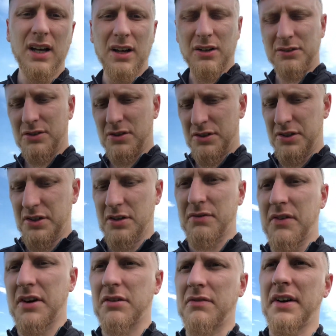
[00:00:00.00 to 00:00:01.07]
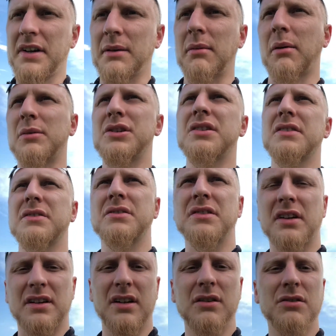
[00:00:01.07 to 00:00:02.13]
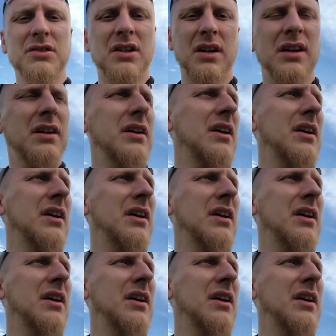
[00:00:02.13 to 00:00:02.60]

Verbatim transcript: Odnośnie rowerowania mam jeszcze coś takiego, że